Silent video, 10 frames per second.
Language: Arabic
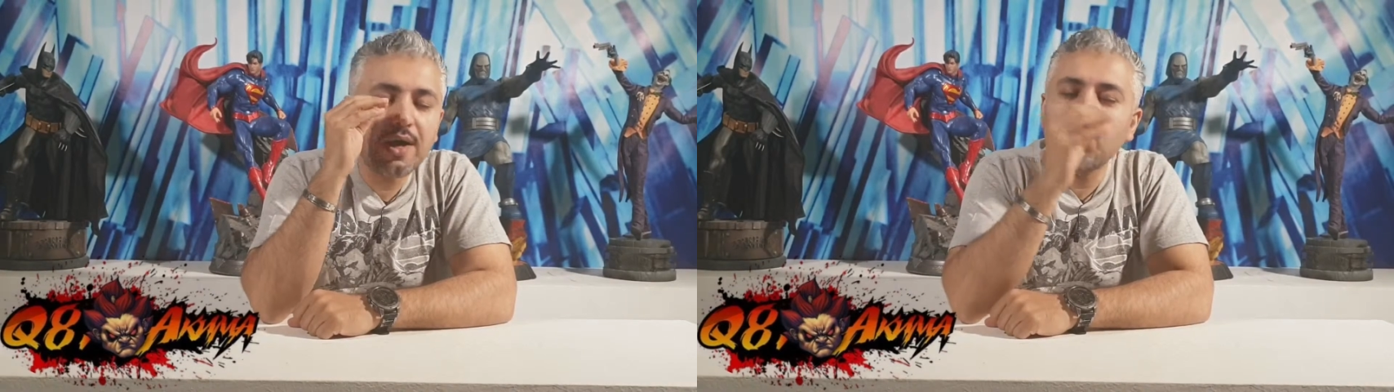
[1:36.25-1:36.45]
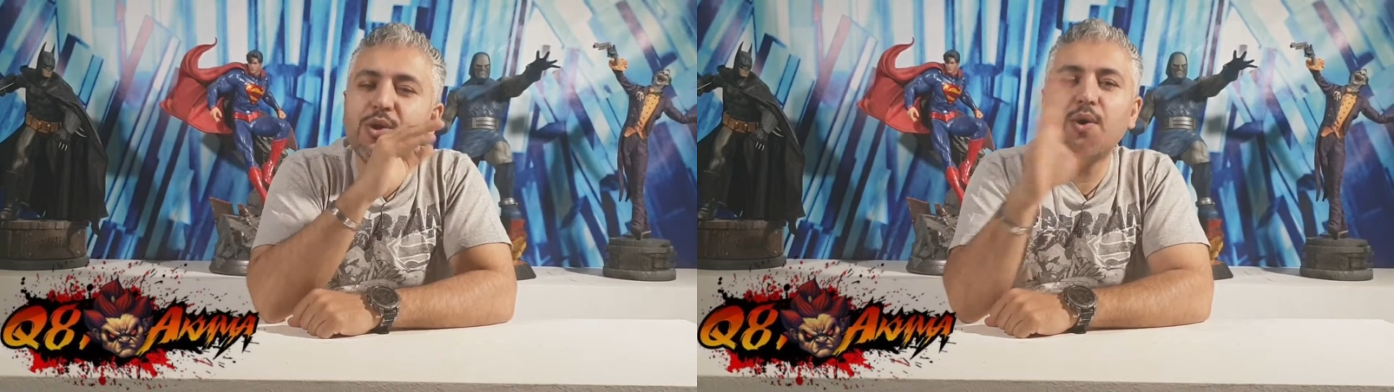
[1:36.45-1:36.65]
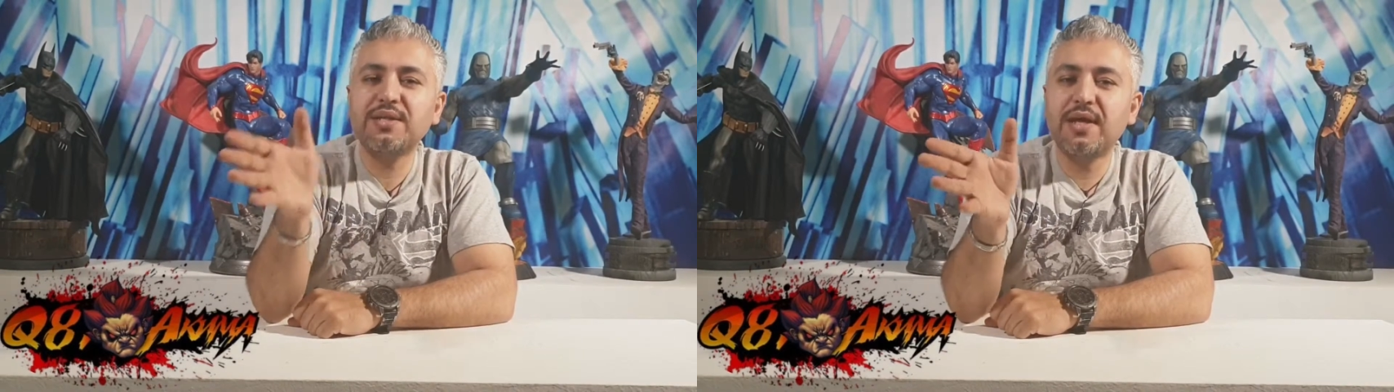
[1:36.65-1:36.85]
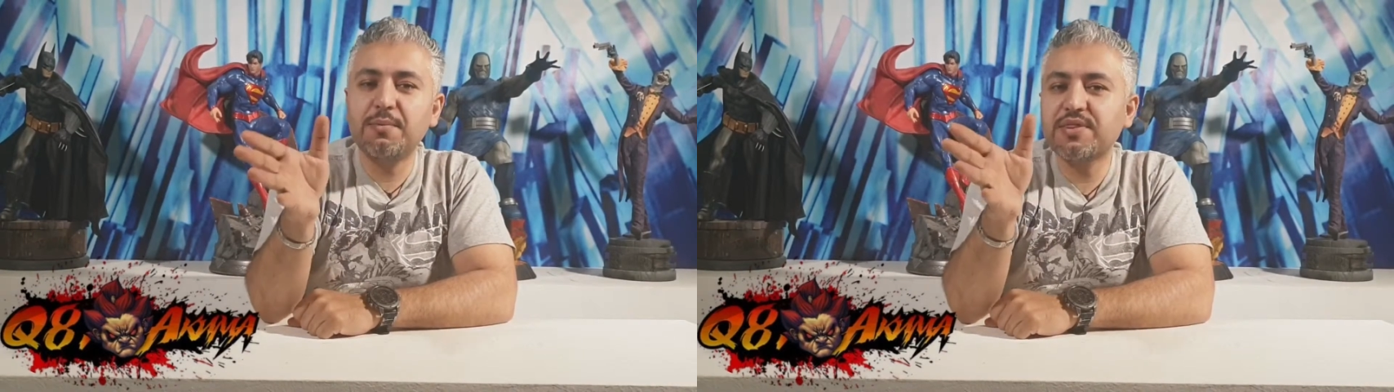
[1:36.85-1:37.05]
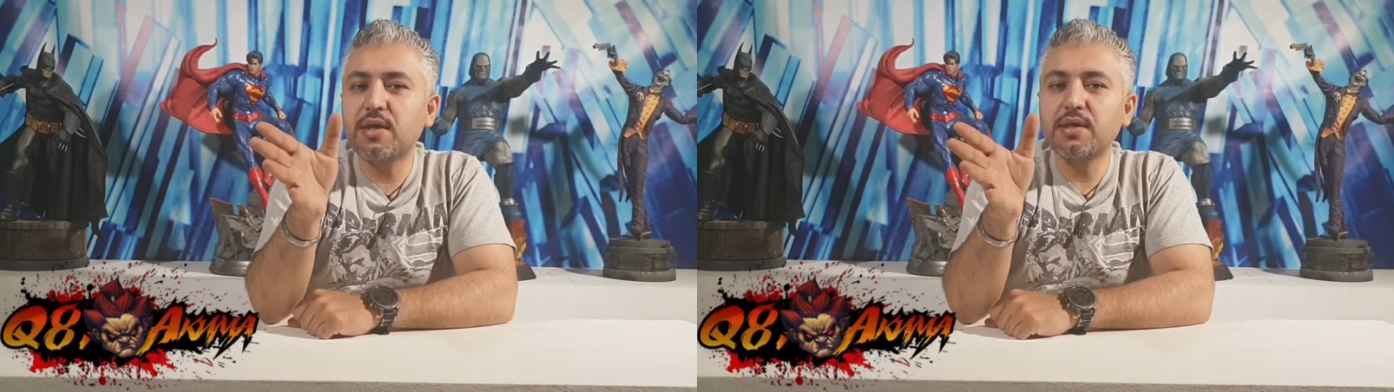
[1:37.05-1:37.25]
وكل واحد احلى
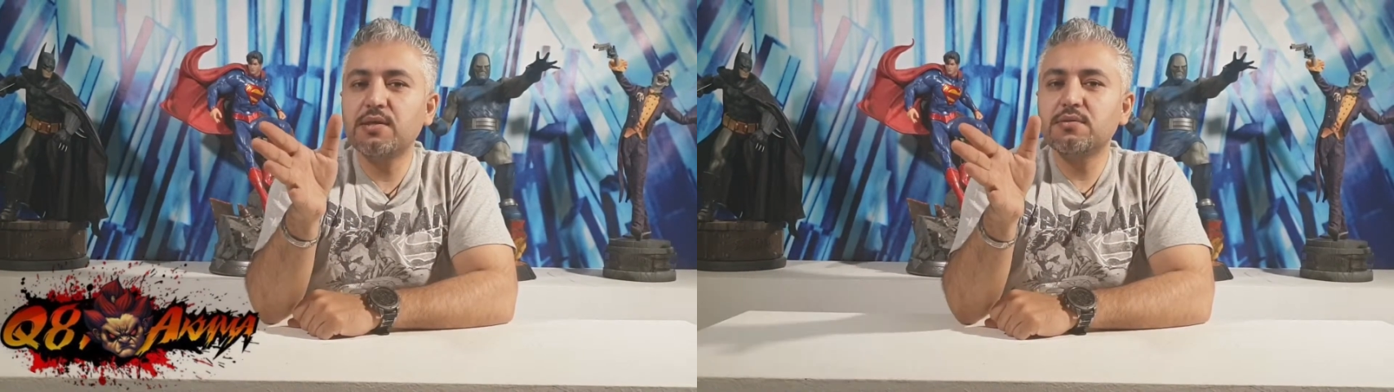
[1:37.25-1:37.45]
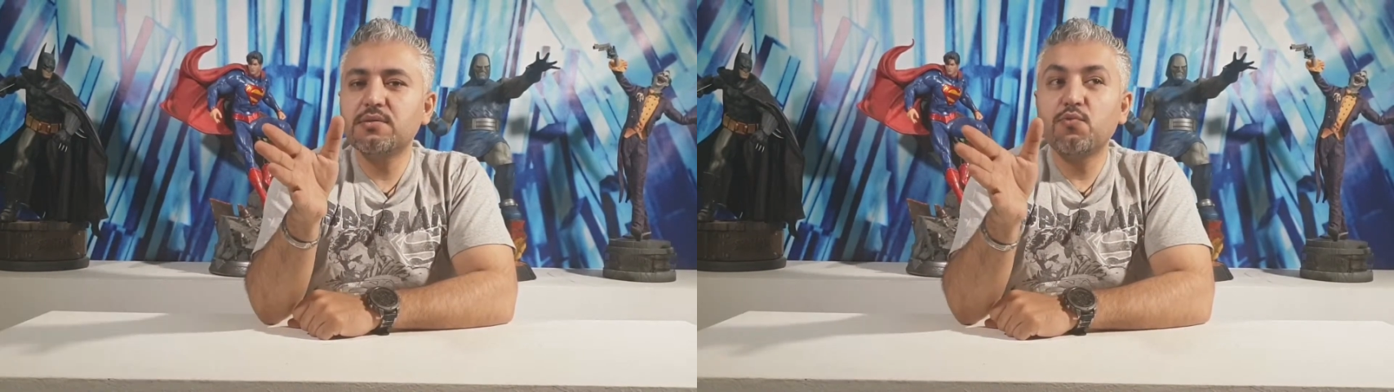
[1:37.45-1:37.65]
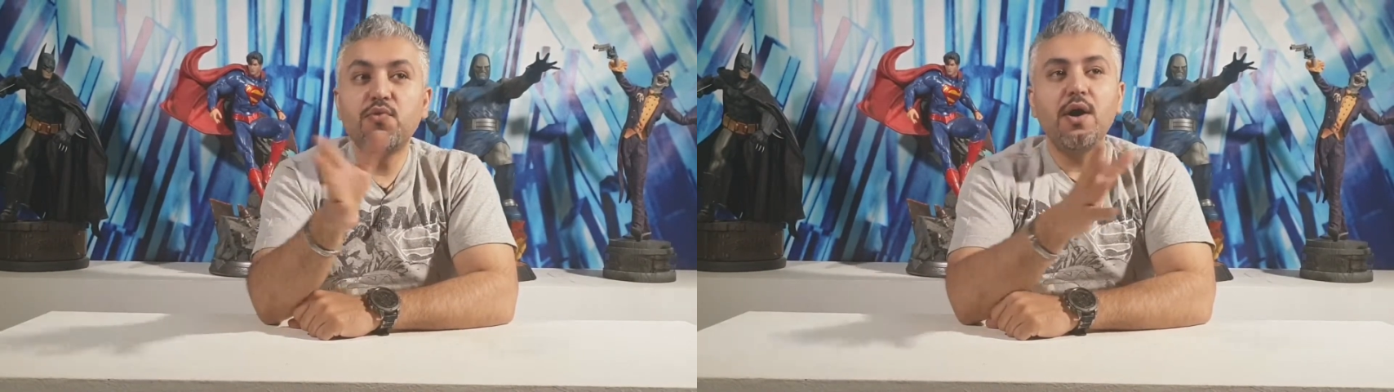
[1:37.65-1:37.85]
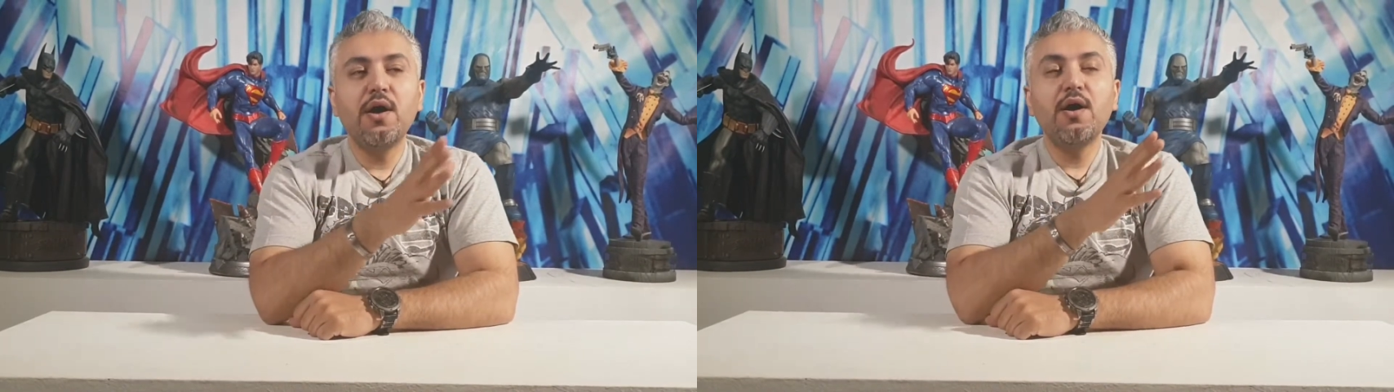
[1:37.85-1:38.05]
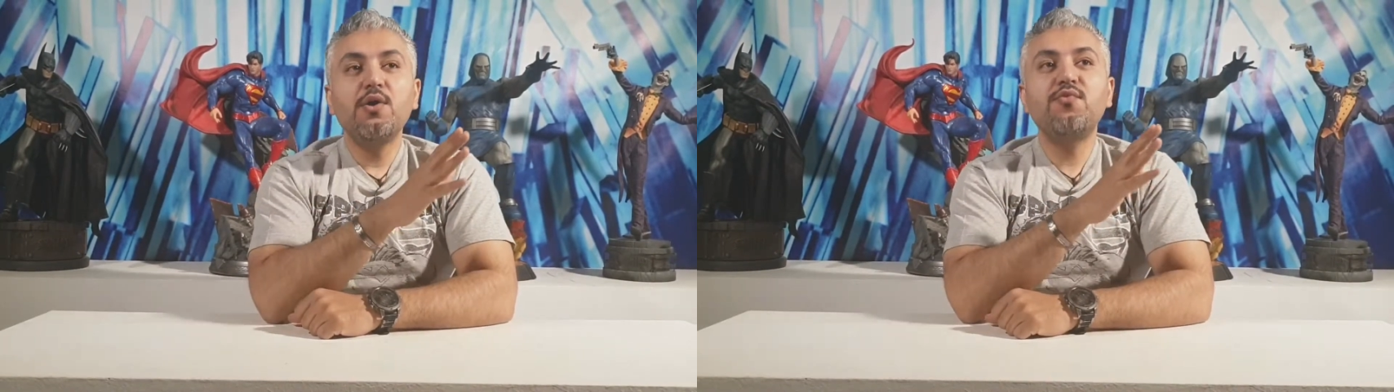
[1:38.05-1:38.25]
من الثاني
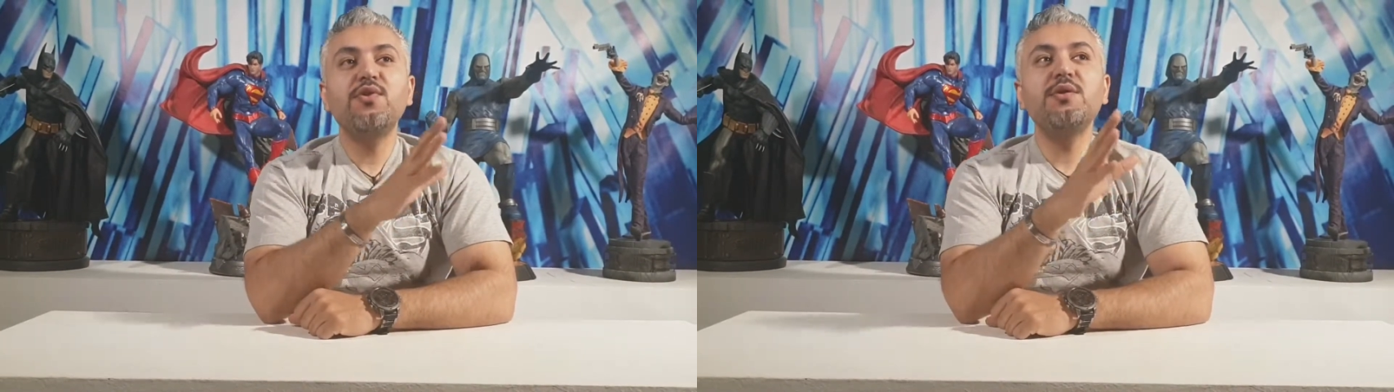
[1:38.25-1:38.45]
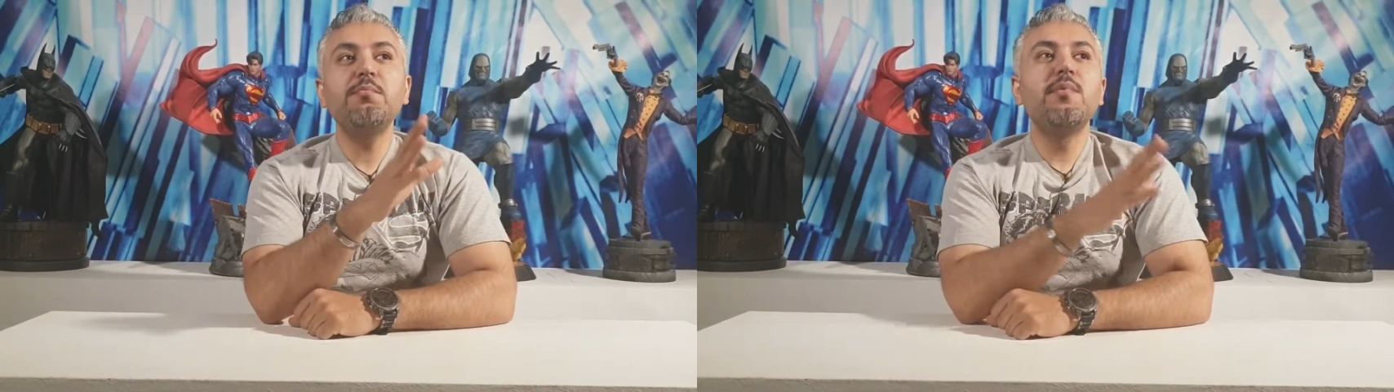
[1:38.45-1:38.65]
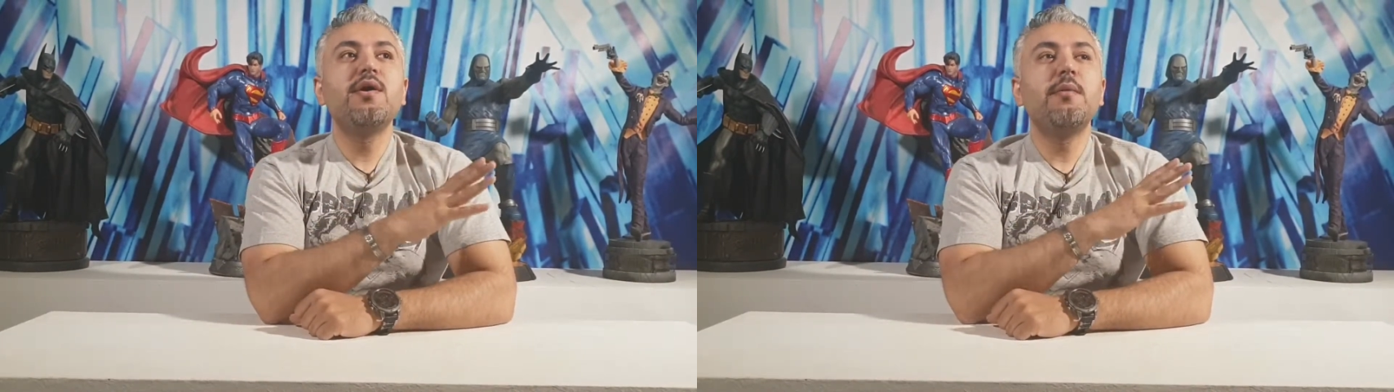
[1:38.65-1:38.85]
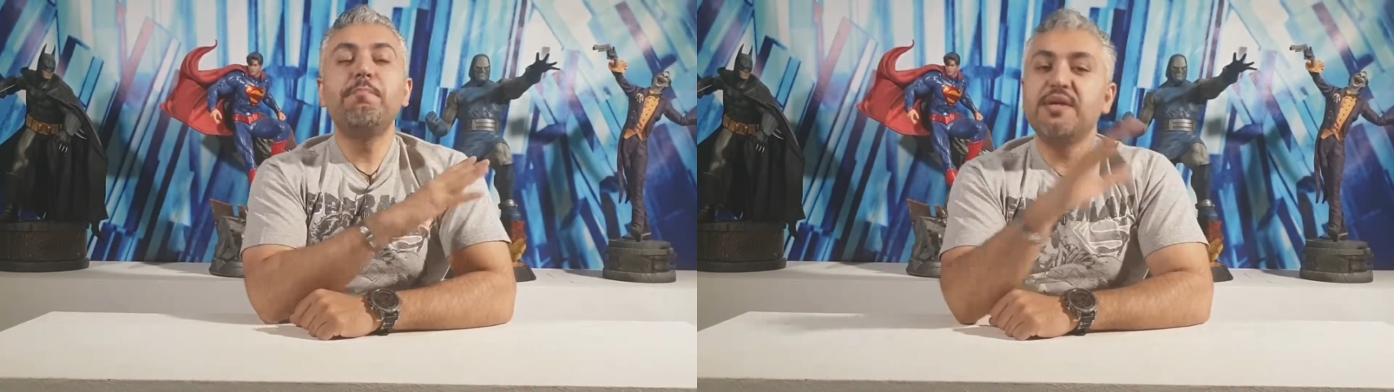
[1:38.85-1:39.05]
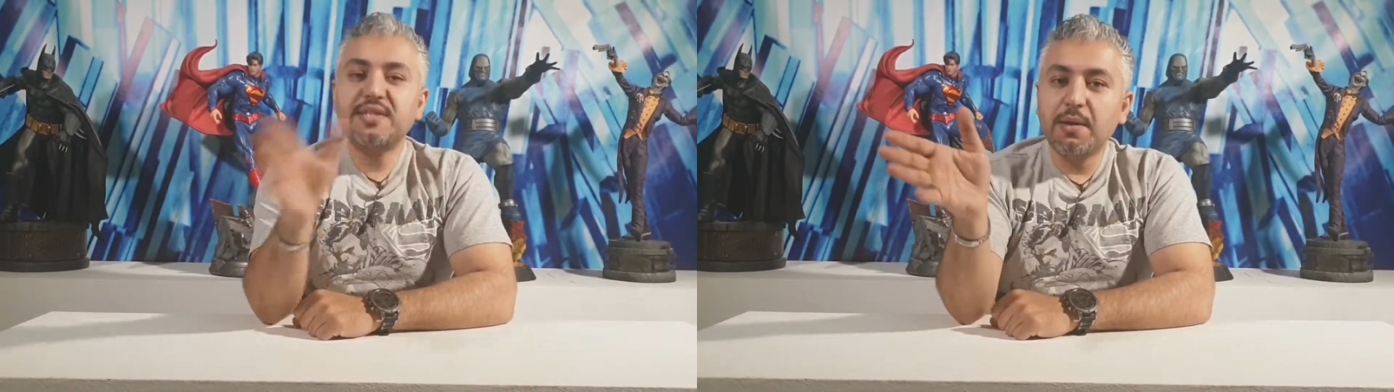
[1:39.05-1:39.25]
فالفيلم
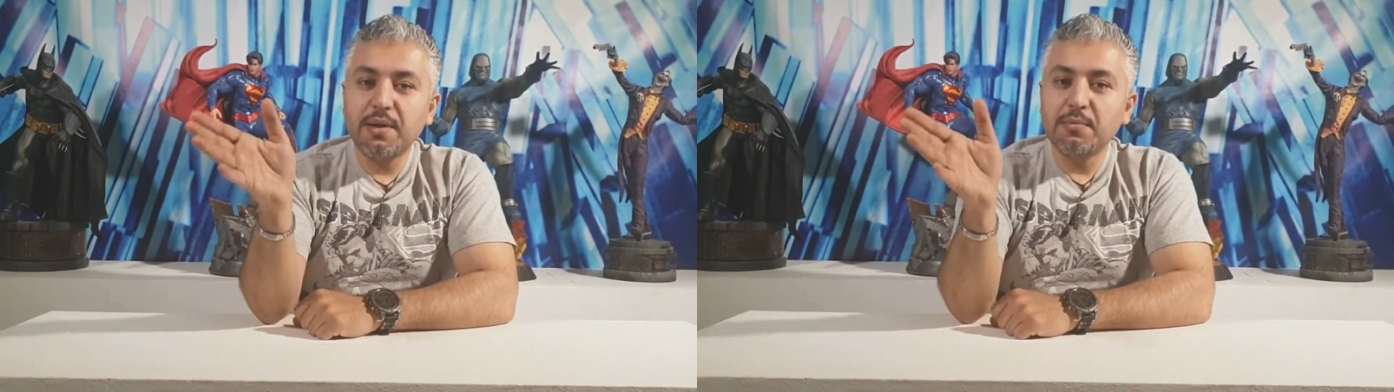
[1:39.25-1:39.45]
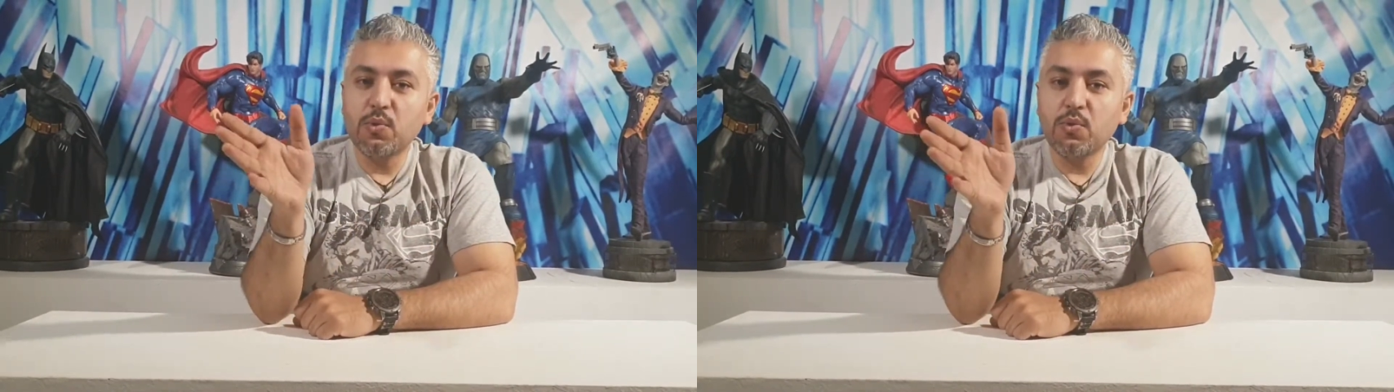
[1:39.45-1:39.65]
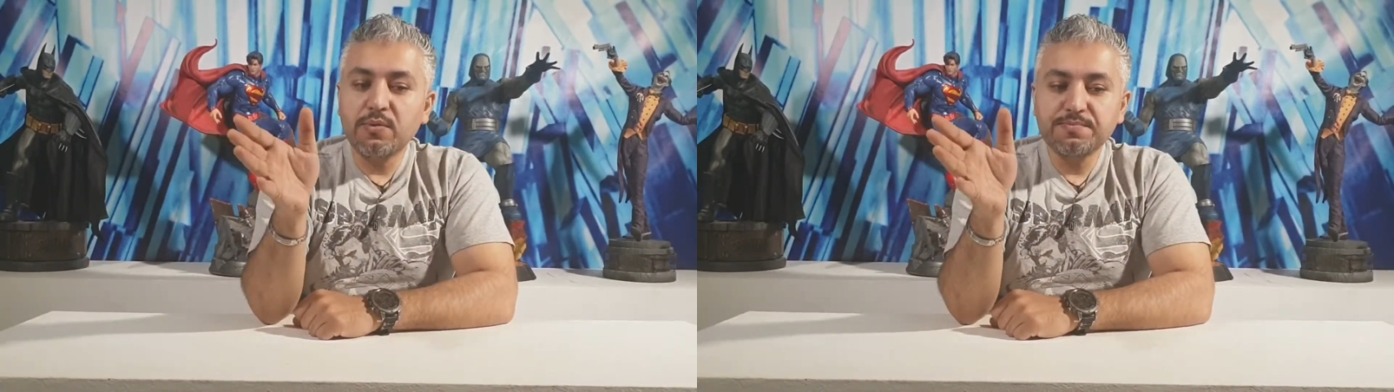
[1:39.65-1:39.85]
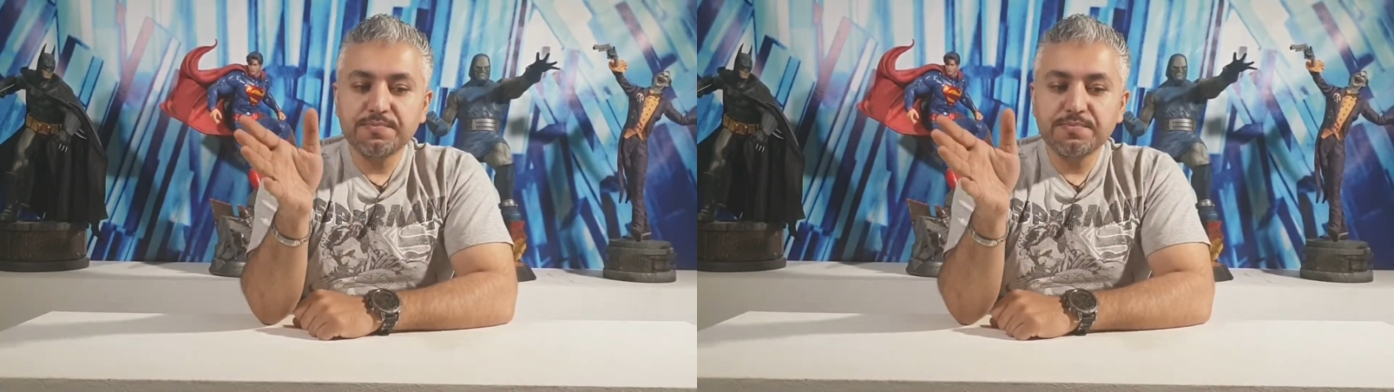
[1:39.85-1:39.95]
بدع بهالموضوع